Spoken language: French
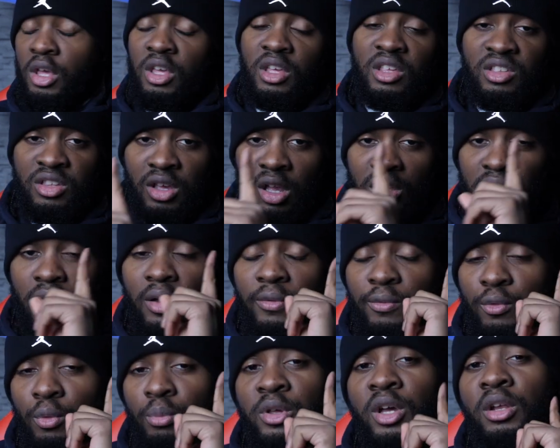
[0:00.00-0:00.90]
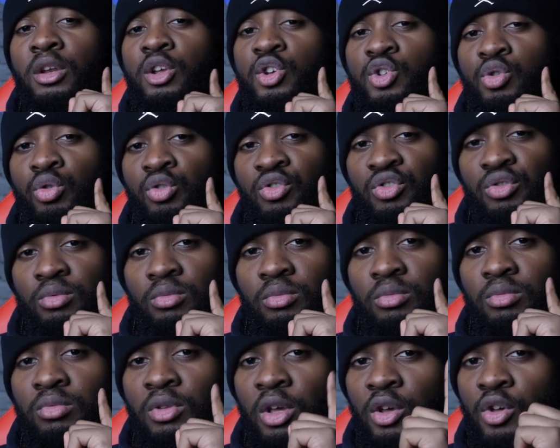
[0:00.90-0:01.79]
Certains font bien les choses.
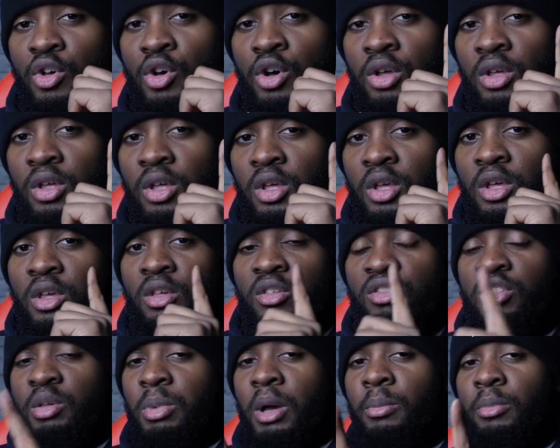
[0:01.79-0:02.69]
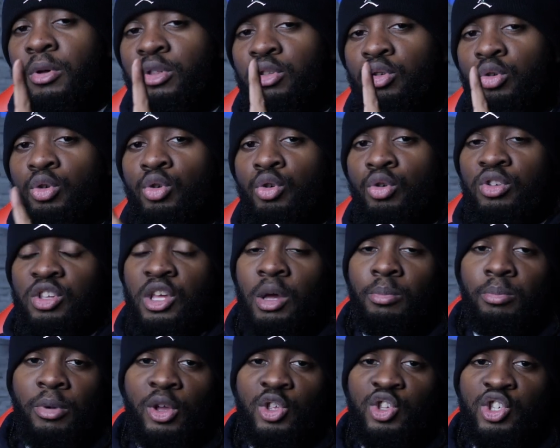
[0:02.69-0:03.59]
D'accord C'est pas parce qu'il n'y
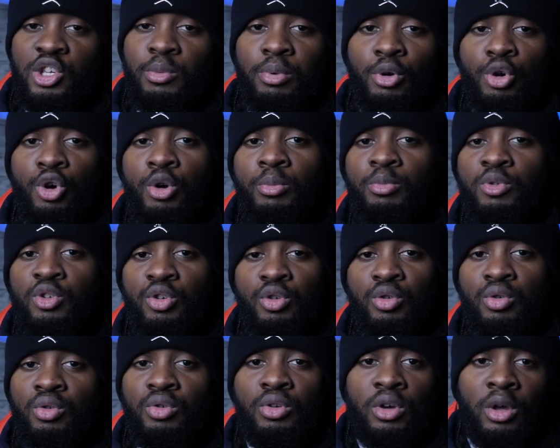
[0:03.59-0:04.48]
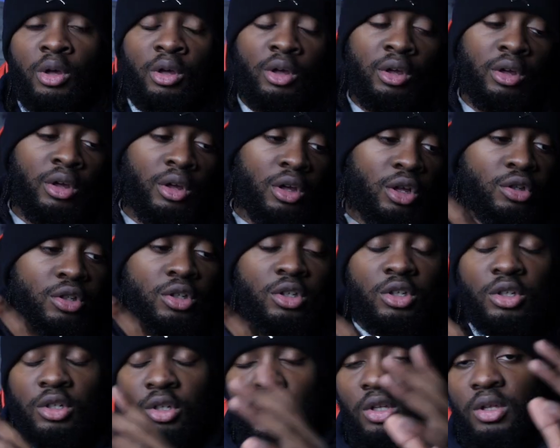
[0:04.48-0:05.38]
a pas de diplôme que ne
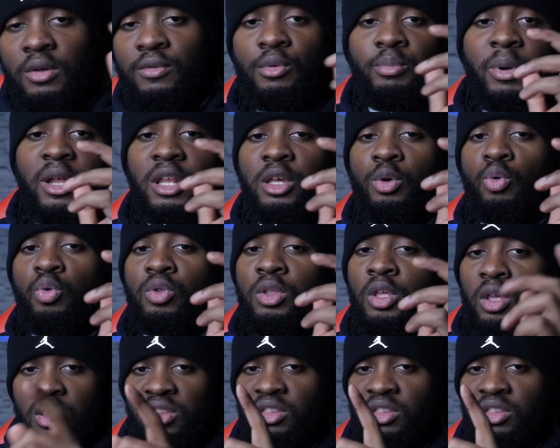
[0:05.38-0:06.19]
faut pas l'écouter.